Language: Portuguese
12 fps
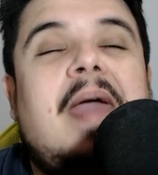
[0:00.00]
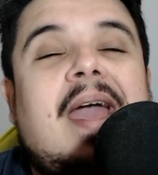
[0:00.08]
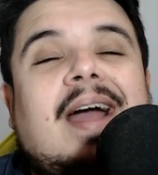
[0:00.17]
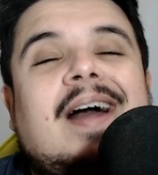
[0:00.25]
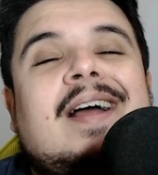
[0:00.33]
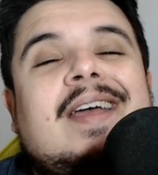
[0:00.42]

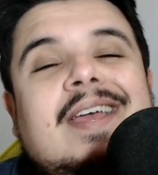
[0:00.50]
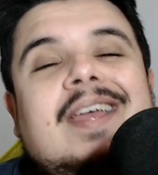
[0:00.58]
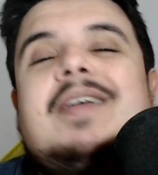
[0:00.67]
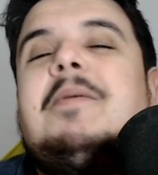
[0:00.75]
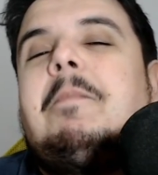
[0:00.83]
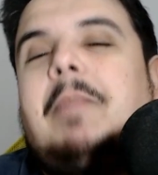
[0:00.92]
pega
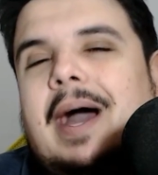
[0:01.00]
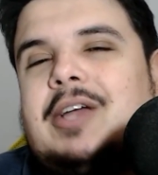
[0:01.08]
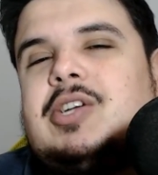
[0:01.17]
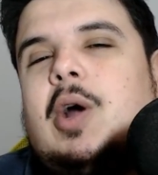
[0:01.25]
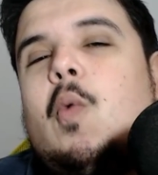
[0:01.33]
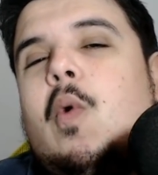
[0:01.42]
e
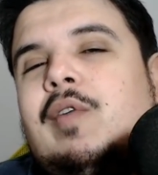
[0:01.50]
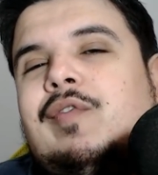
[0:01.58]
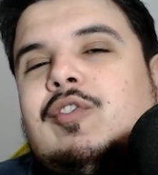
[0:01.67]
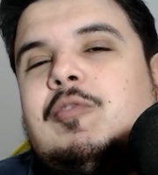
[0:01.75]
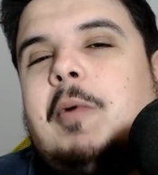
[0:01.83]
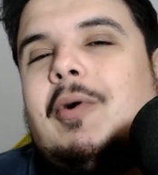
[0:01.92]
baixa o
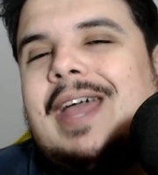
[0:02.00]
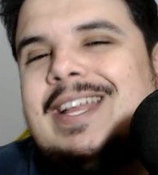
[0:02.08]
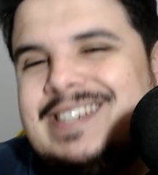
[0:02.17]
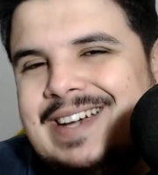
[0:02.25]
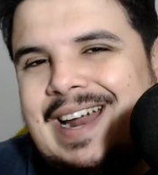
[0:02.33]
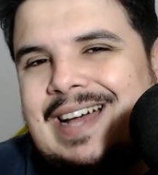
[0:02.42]
OneFootball que é
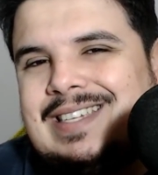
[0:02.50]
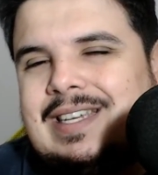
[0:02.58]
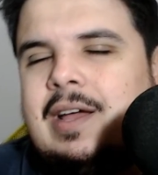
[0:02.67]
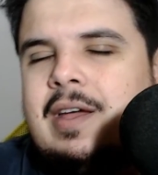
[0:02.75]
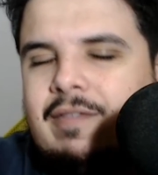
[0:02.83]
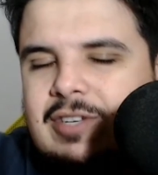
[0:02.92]
de
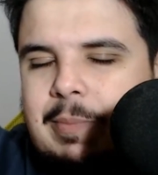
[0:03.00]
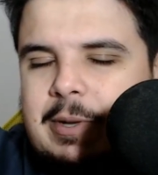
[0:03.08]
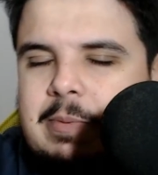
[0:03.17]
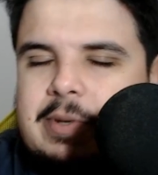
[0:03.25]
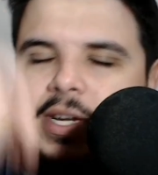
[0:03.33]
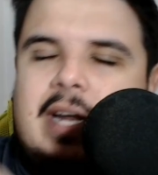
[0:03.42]
graça. Você
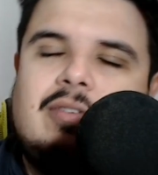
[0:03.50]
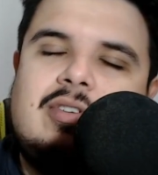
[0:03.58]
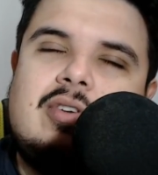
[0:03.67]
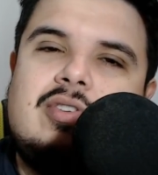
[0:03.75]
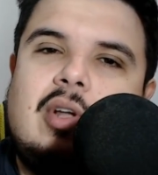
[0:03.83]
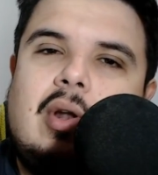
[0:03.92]
pode baixar no
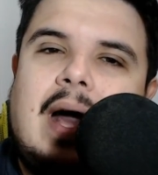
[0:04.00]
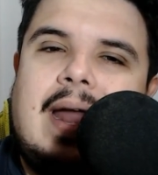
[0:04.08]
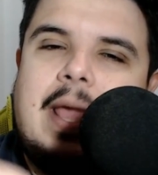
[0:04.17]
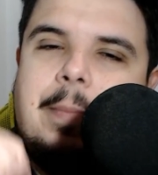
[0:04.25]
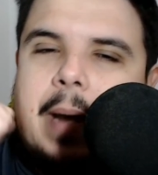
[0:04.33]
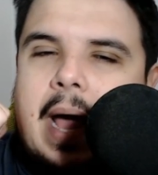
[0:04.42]
seu
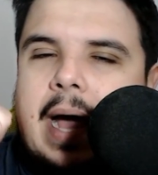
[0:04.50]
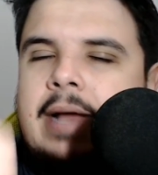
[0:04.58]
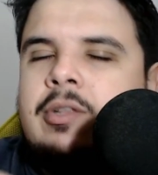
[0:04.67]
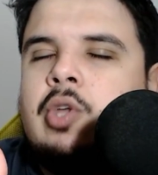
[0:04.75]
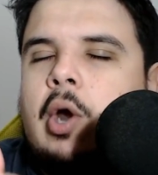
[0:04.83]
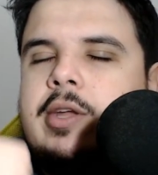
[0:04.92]
celular aí para
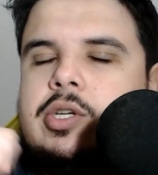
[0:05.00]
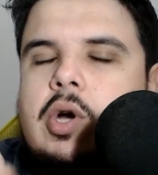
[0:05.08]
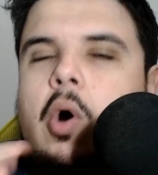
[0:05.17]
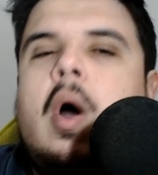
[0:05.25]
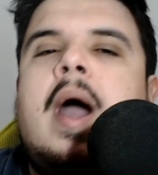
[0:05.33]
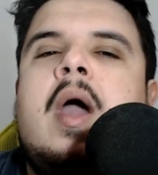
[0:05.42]
Android
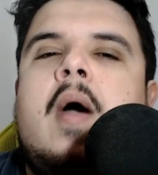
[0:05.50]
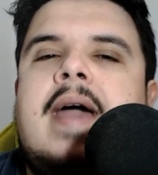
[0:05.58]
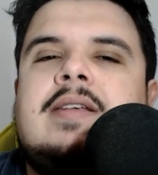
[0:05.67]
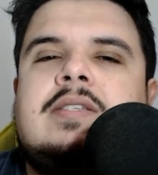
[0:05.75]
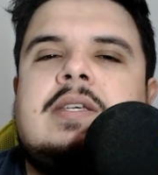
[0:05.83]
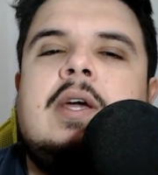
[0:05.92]
ou
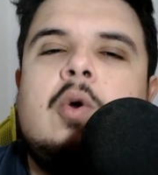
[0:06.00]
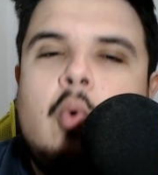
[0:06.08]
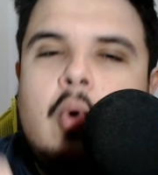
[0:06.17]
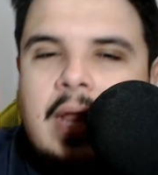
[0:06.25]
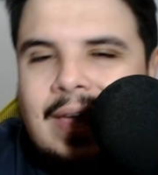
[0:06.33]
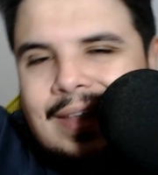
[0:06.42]
iOS.
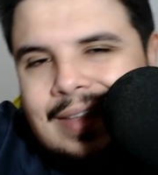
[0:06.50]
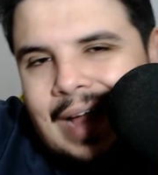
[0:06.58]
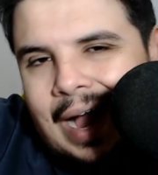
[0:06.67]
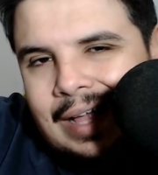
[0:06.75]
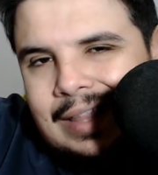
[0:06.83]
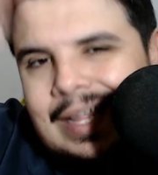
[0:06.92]
O link
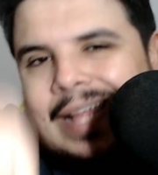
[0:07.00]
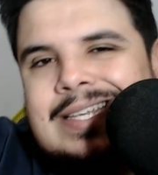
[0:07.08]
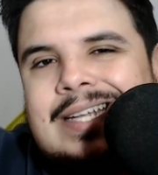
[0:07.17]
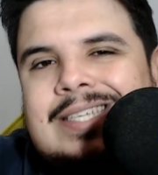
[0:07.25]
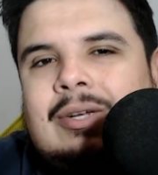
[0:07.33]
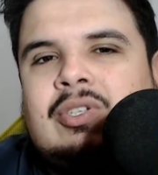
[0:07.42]
tá na
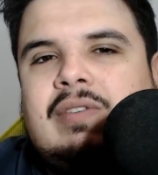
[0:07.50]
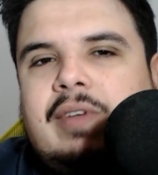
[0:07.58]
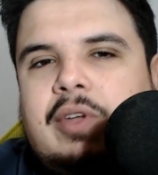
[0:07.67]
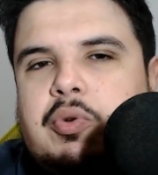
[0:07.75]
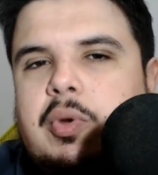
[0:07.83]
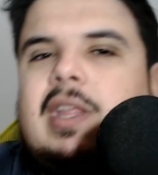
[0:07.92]
descrição desse
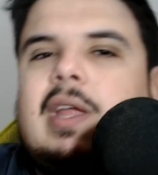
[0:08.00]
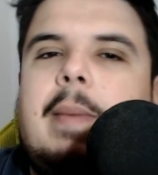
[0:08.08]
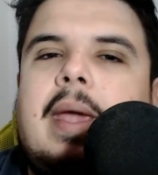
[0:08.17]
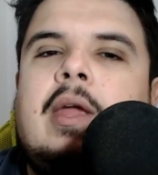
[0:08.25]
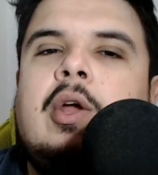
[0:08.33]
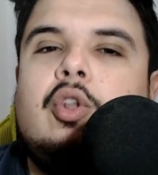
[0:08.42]
vídeo e
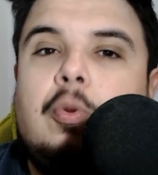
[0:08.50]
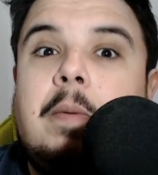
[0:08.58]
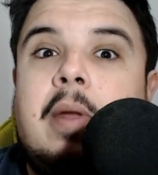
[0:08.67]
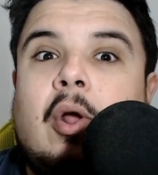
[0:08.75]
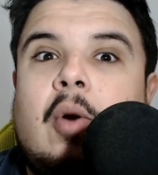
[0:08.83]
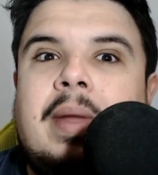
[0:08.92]
também no
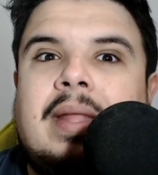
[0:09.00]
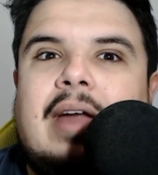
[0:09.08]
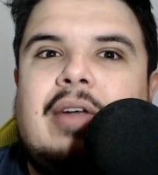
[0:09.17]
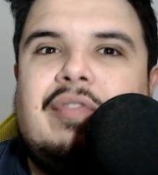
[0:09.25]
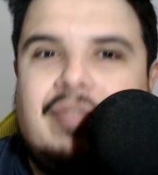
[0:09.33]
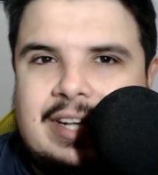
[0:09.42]
primeiro
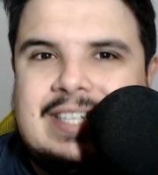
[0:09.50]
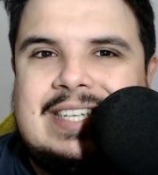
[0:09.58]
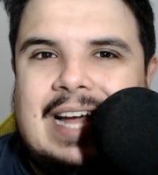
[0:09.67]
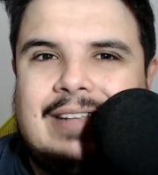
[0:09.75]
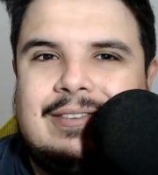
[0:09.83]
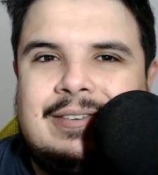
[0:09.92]
comentário fixado.